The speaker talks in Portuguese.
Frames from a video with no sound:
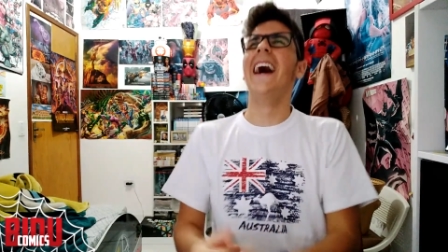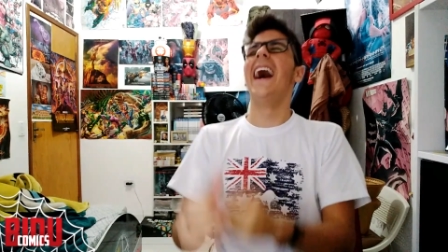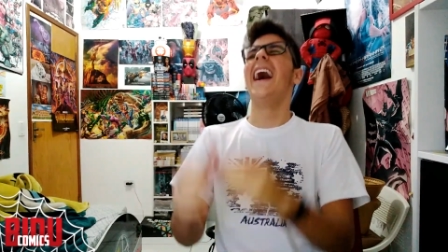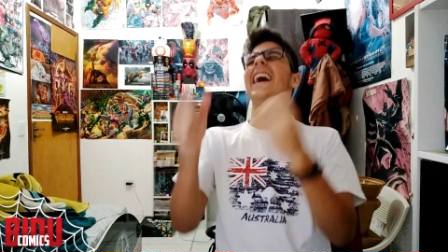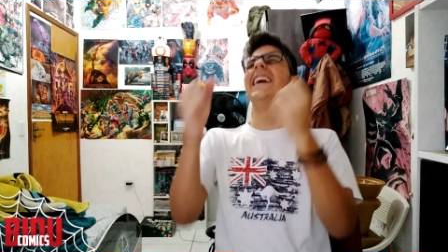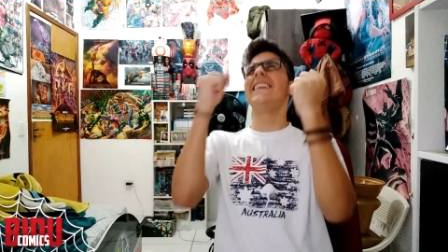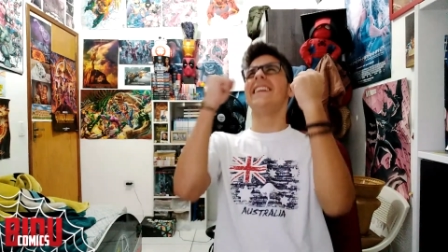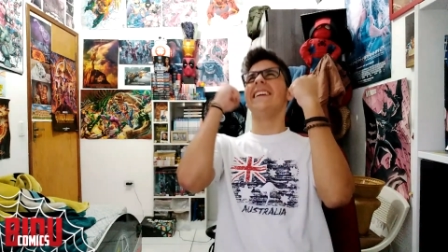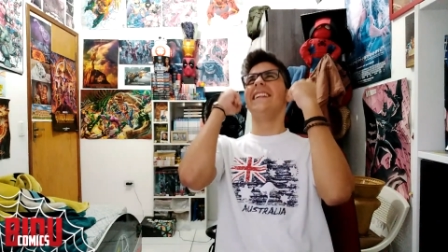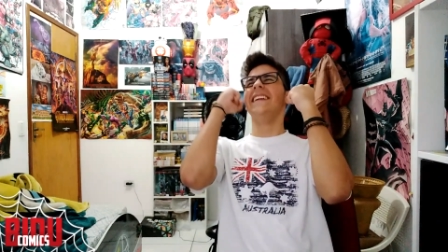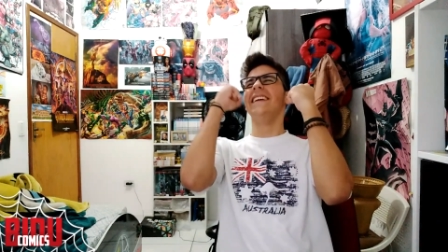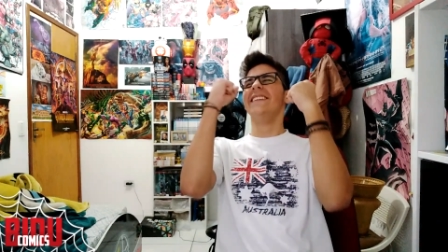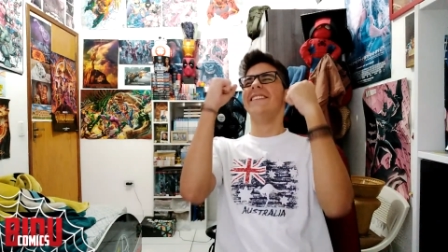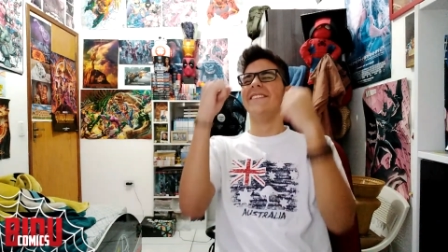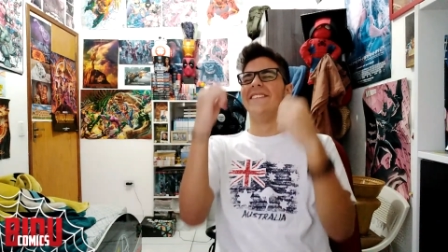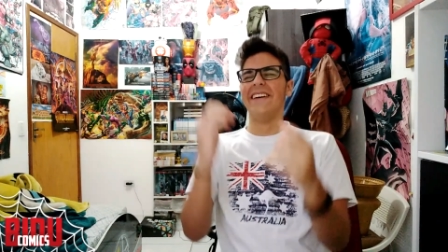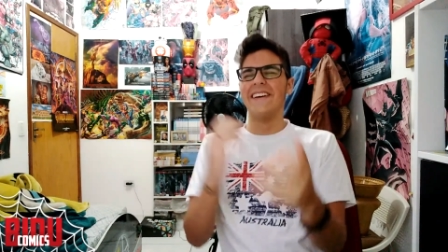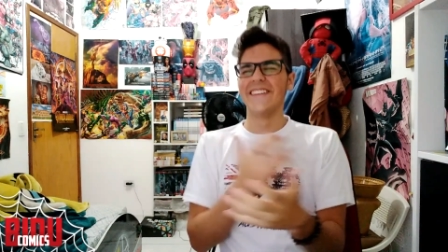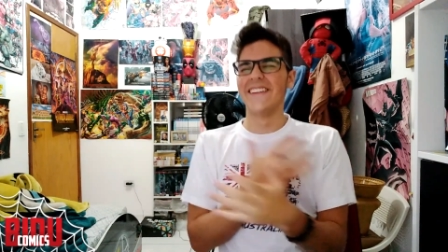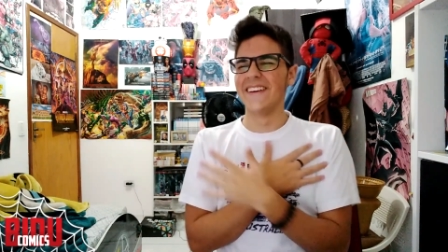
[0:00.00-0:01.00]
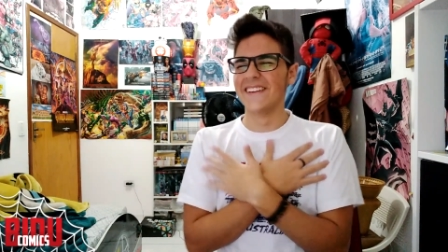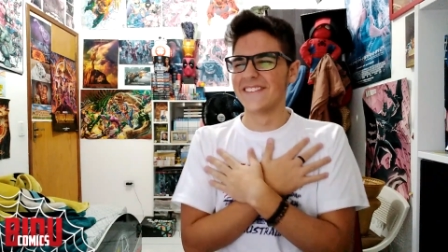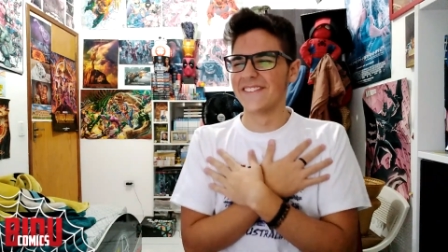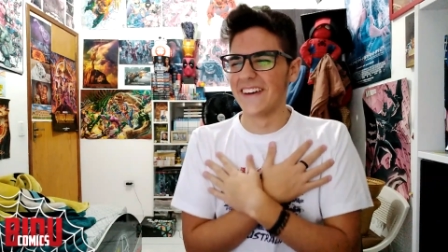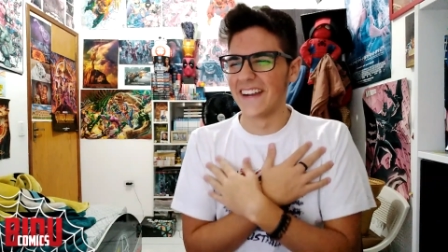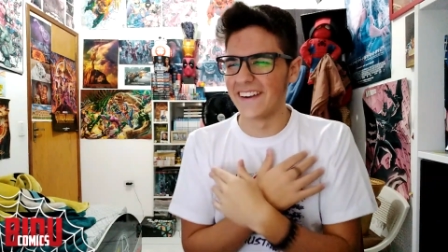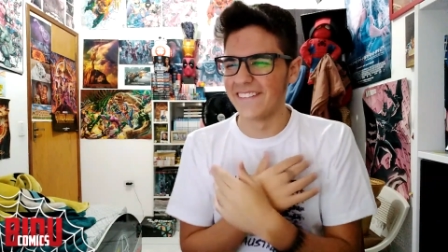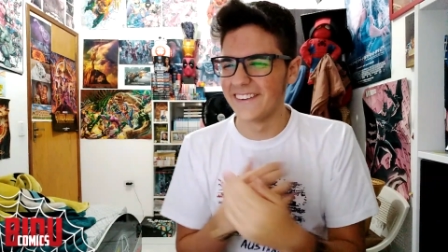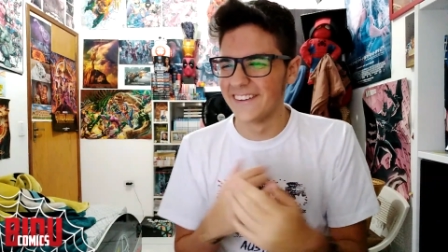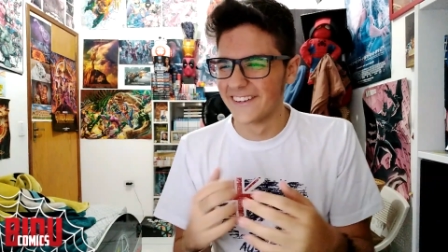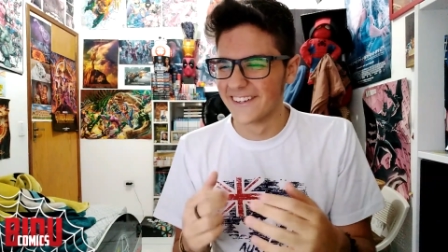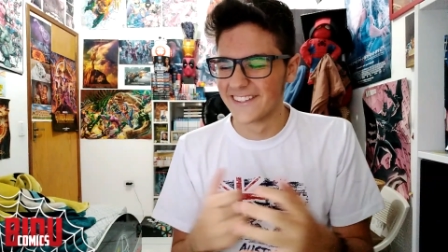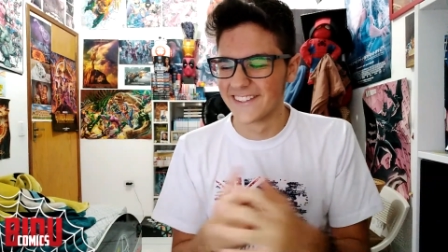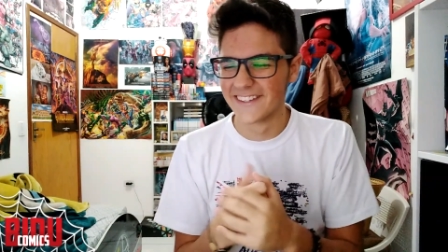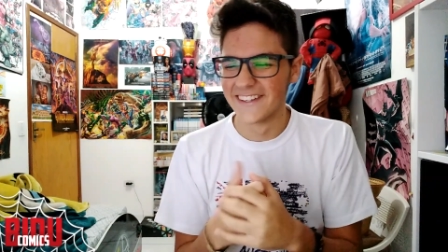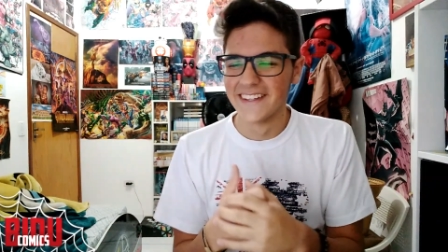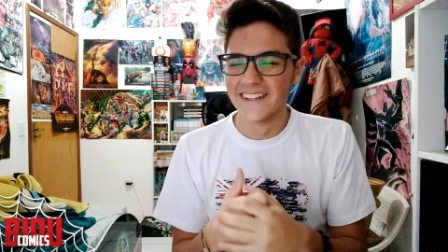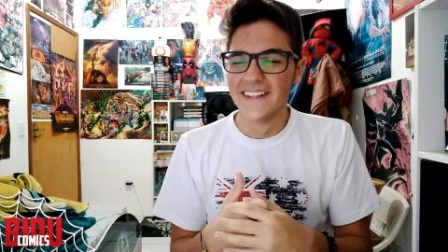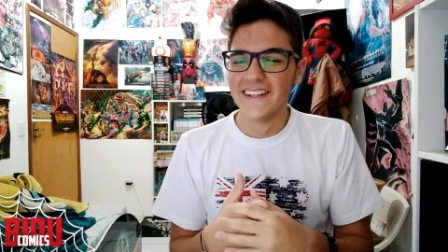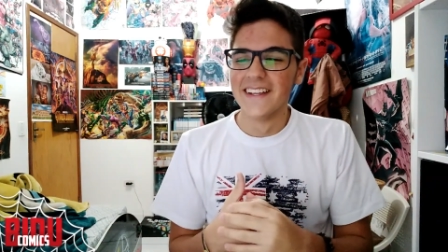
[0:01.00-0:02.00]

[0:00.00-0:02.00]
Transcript: Ai, que lindo, meu Deus, maravilhoso.